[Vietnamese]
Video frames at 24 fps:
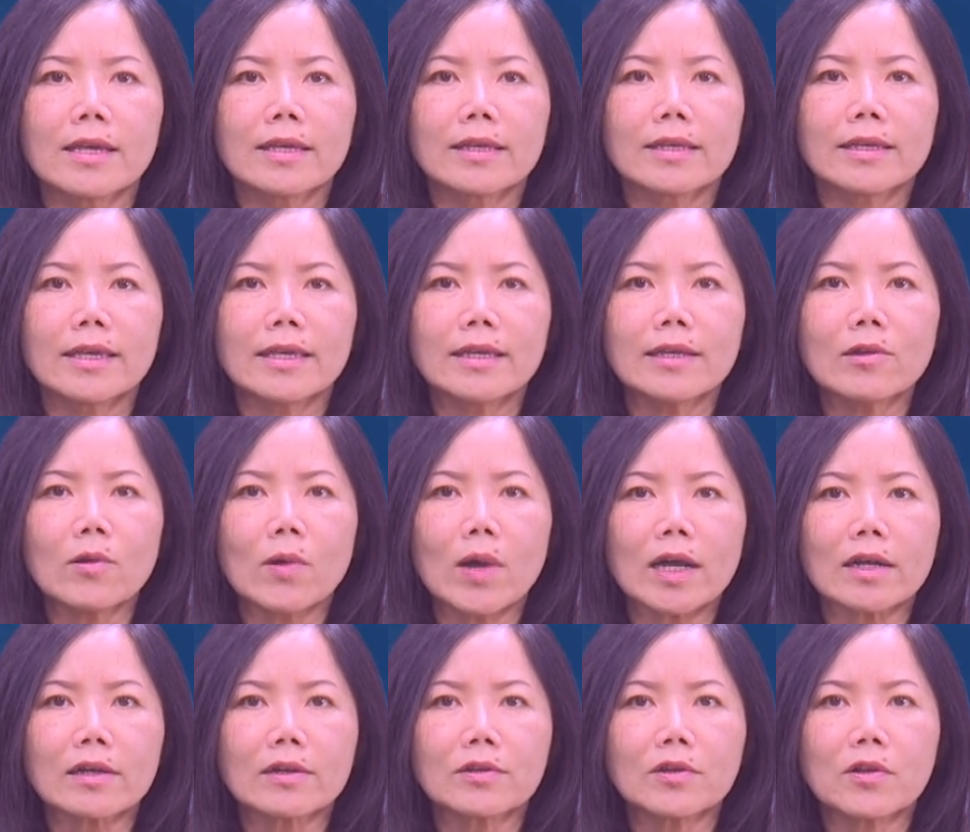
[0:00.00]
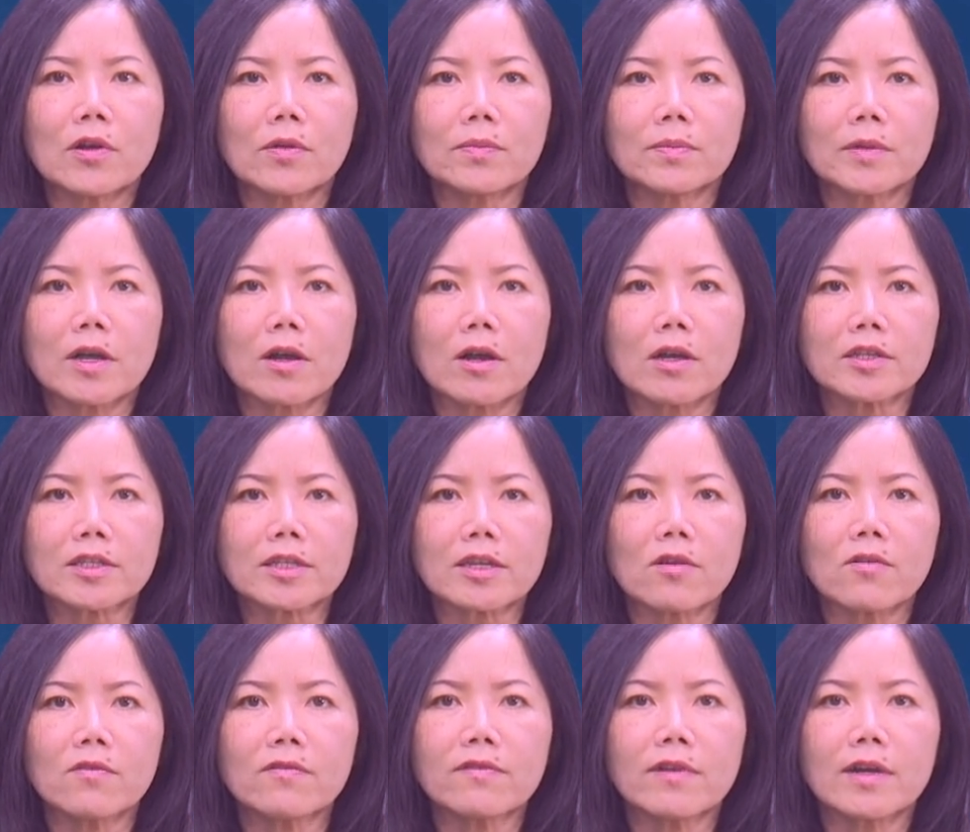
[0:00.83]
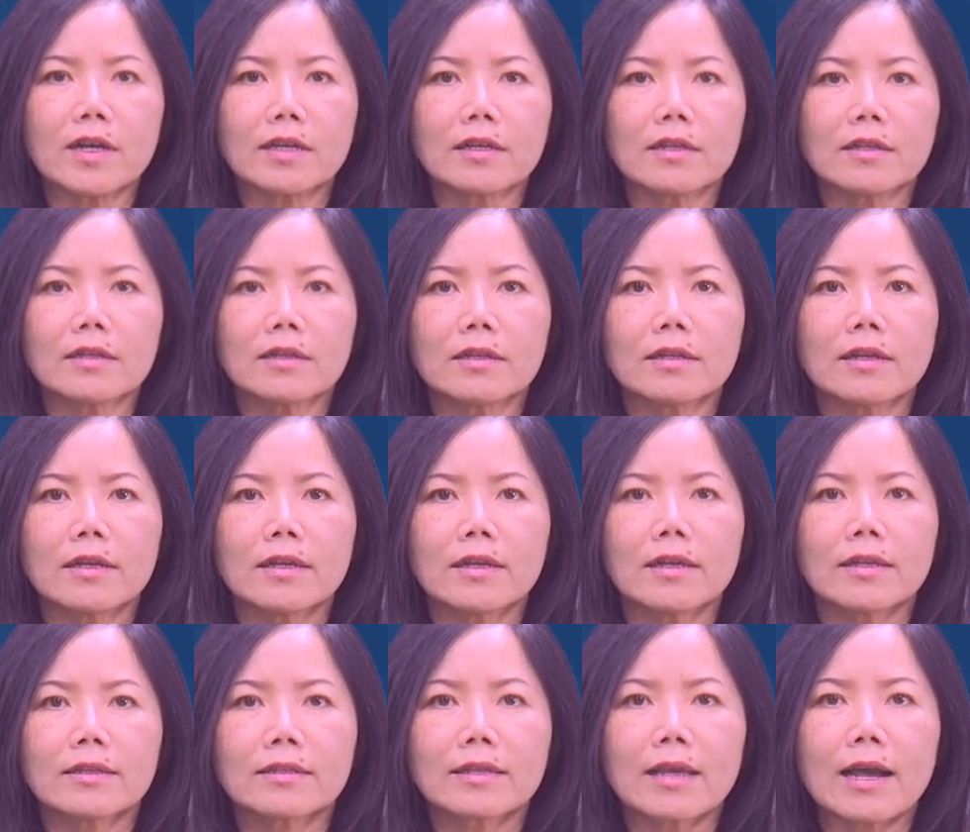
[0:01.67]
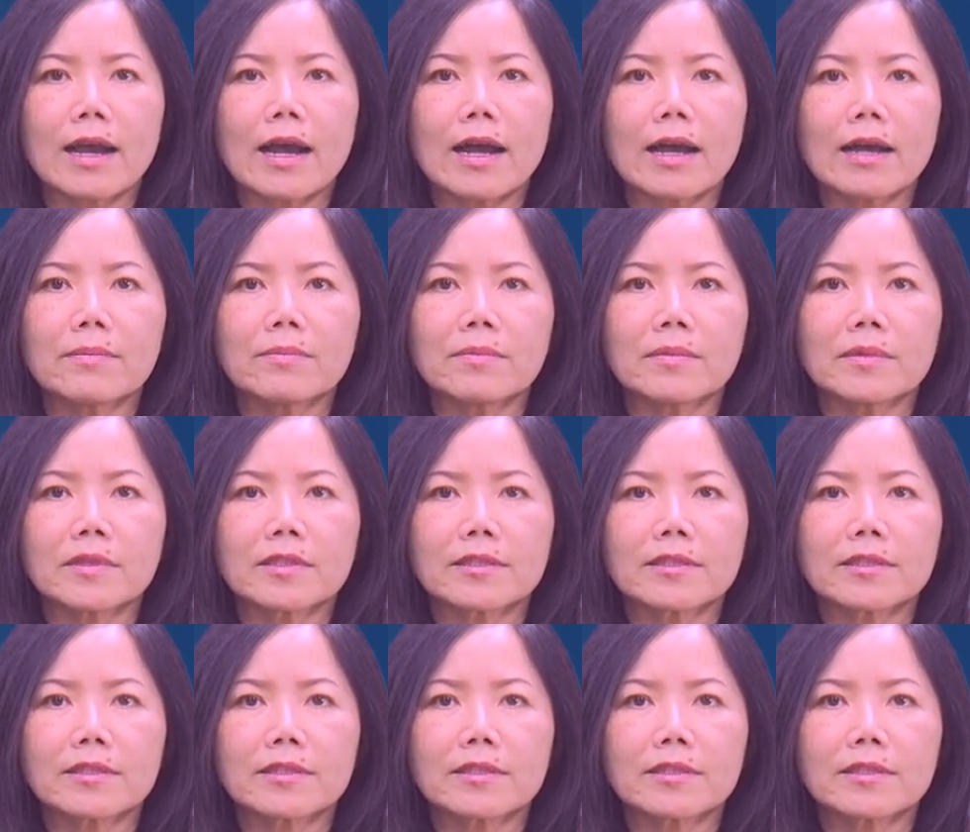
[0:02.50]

Kiến hoặc gồm có 6 phần: tham,